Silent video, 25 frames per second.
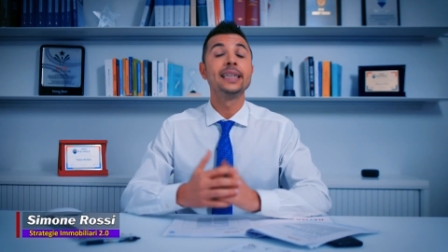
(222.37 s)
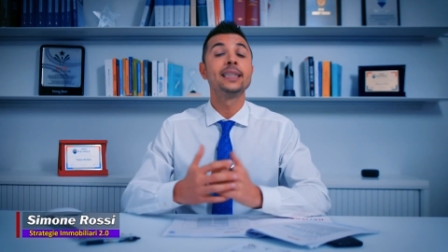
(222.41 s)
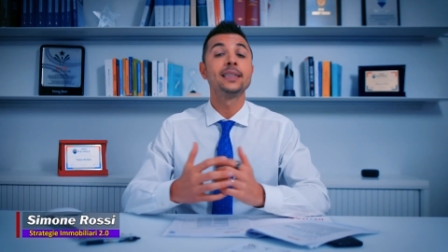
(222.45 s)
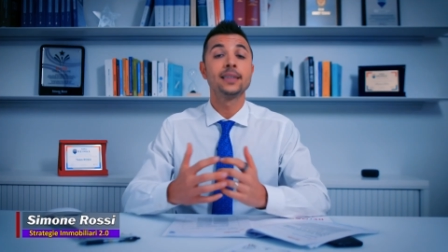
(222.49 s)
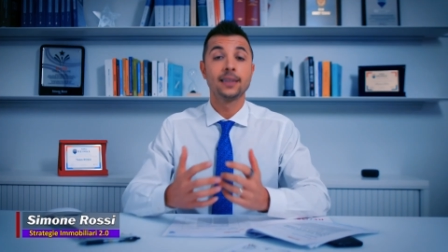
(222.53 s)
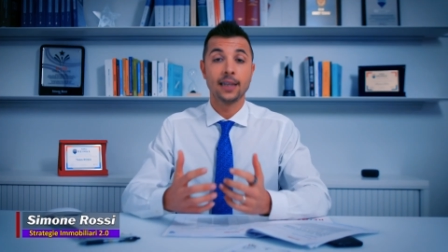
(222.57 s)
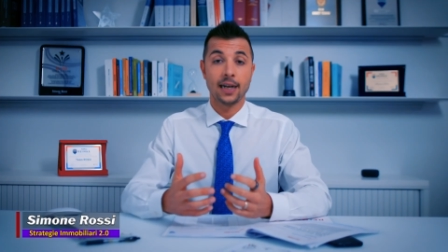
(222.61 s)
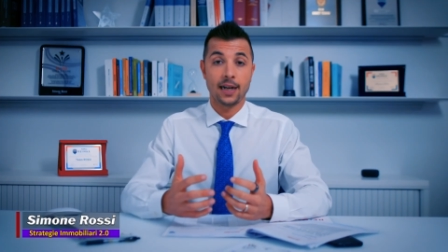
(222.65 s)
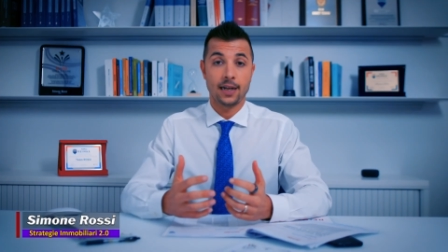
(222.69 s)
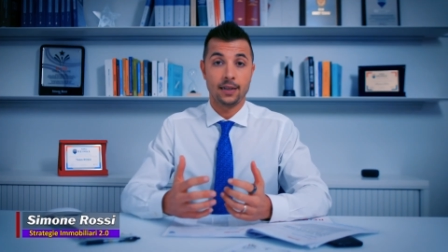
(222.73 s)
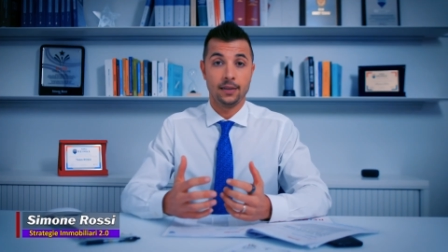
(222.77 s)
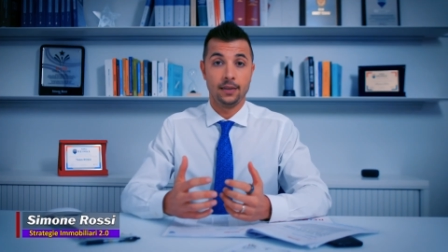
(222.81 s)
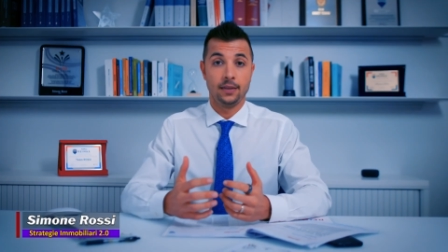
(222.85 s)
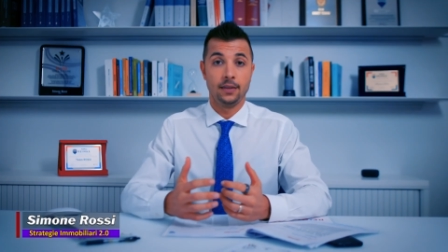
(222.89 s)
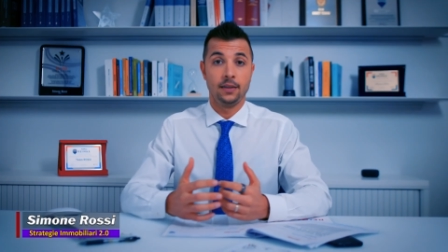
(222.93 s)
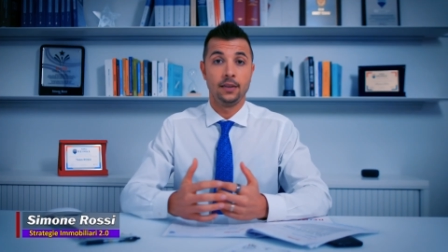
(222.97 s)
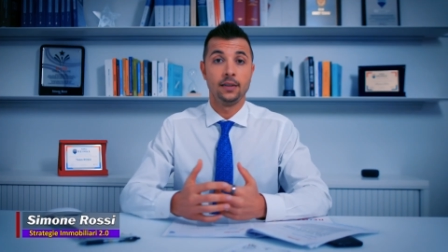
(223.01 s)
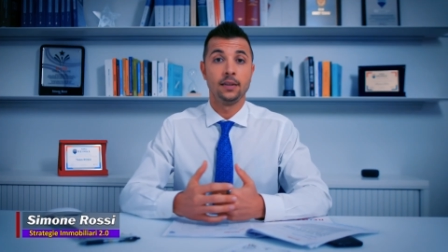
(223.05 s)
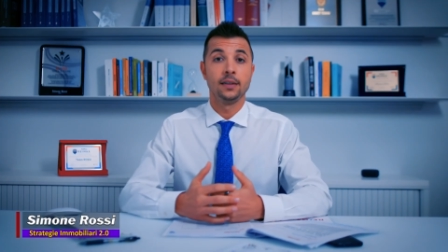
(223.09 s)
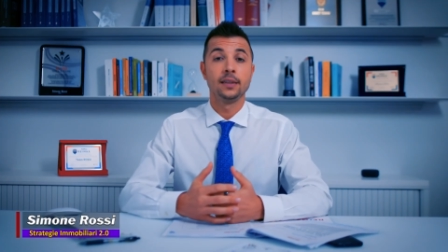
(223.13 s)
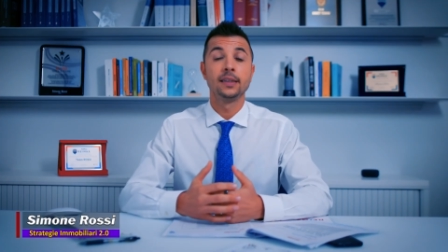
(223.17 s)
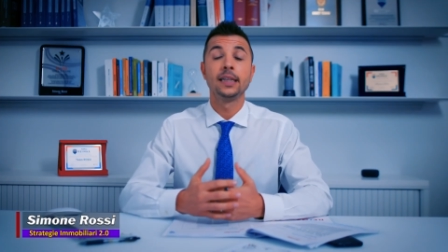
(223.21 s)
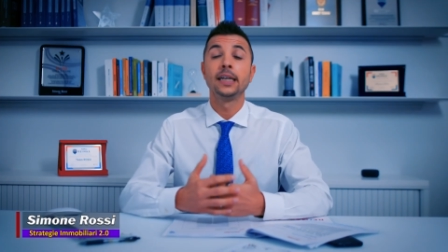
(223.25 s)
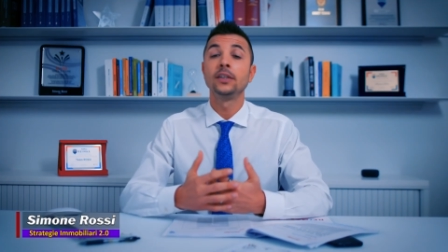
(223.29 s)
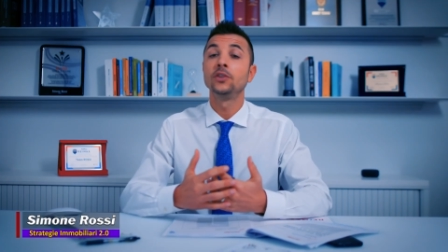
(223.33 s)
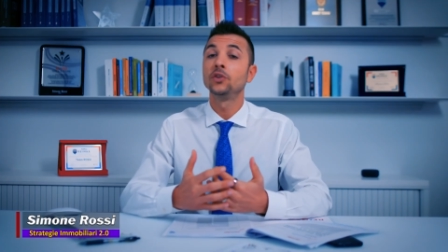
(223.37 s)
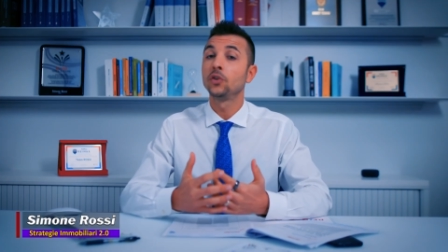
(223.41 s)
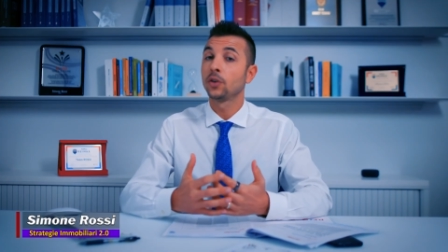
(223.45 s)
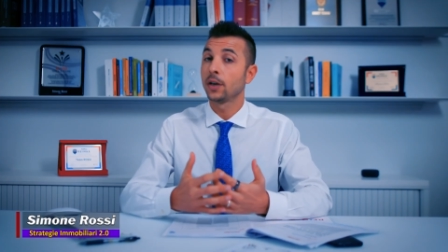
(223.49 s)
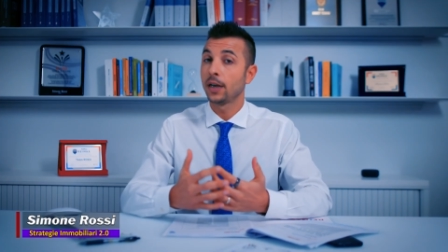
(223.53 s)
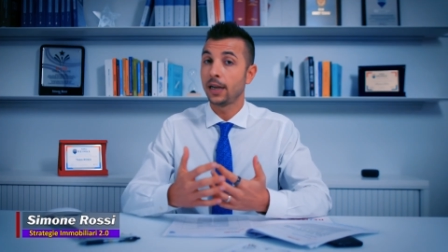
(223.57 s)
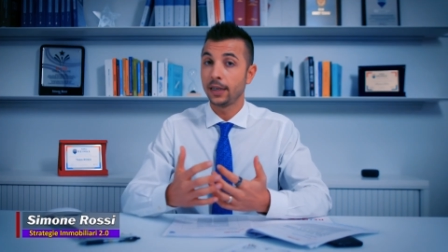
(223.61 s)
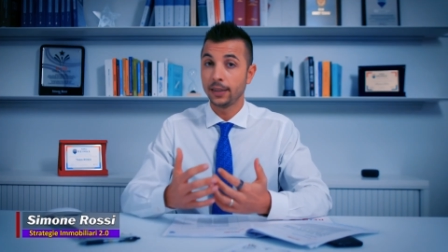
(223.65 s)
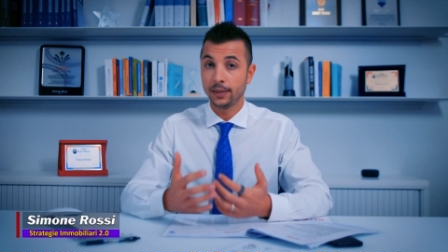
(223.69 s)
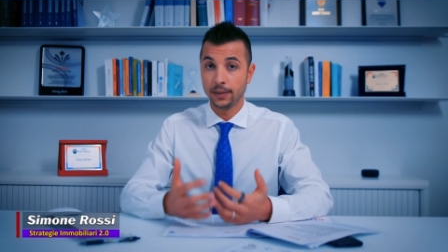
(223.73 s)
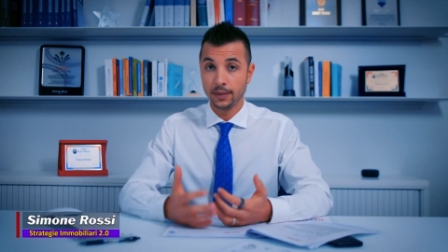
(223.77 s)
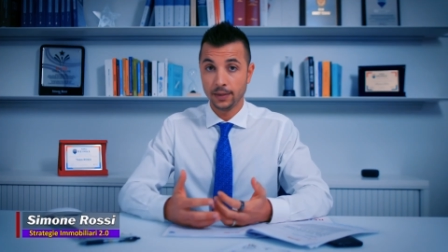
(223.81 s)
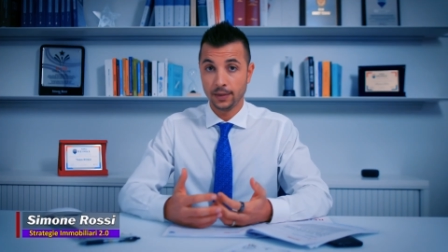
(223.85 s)
estratti dai
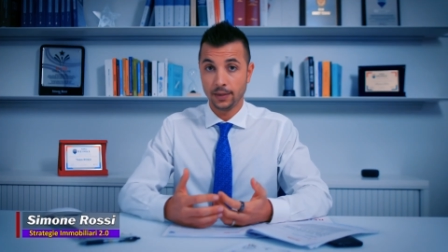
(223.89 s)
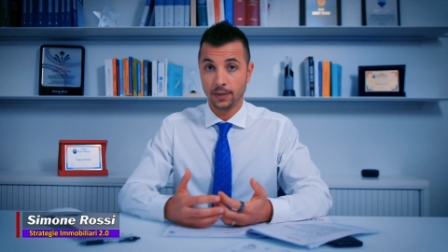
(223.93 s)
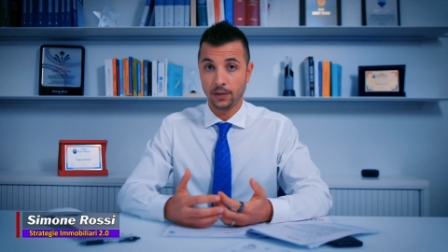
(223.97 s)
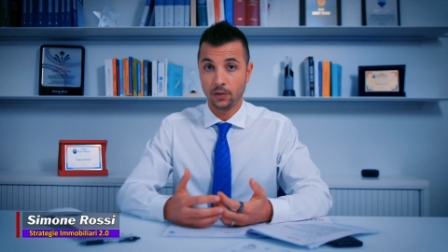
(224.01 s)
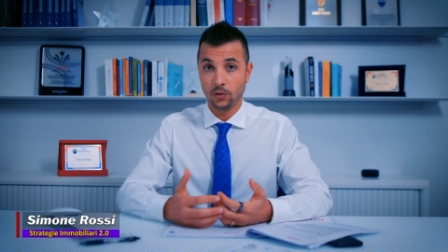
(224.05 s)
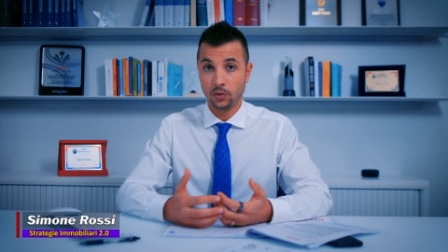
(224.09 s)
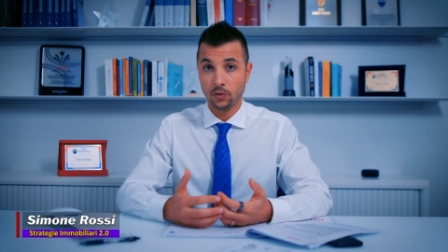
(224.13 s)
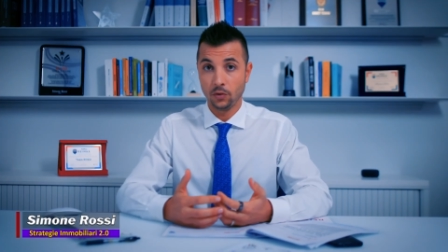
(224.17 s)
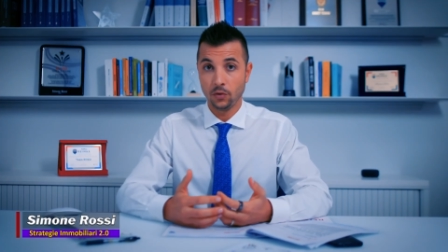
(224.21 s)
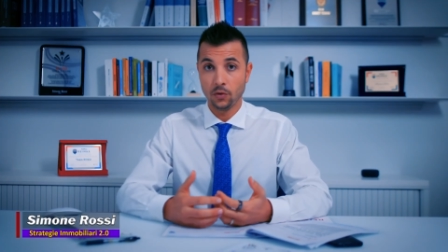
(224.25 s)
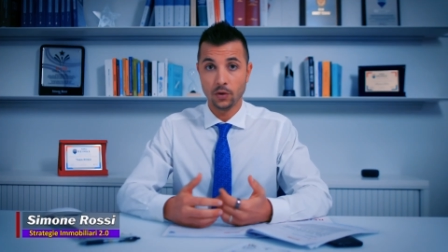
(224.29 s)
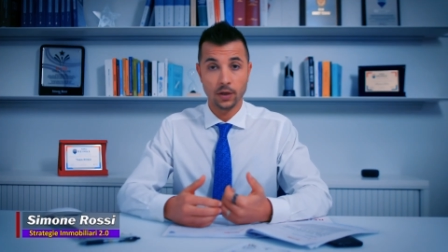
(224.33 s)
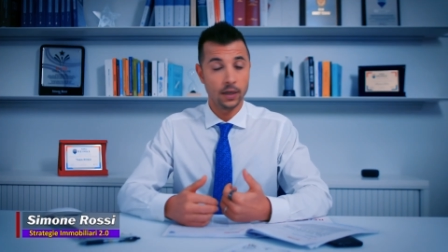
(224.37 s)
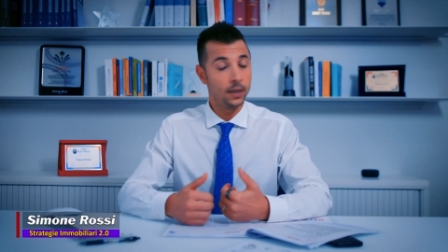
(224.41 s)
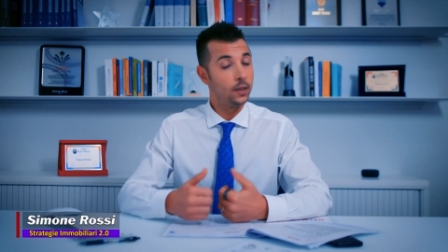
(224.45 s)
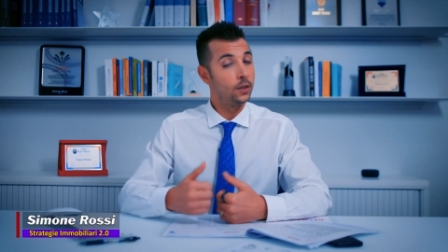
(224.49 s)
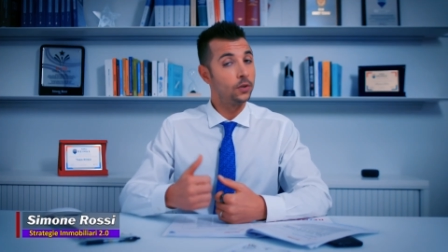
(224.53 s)
giornali di settore,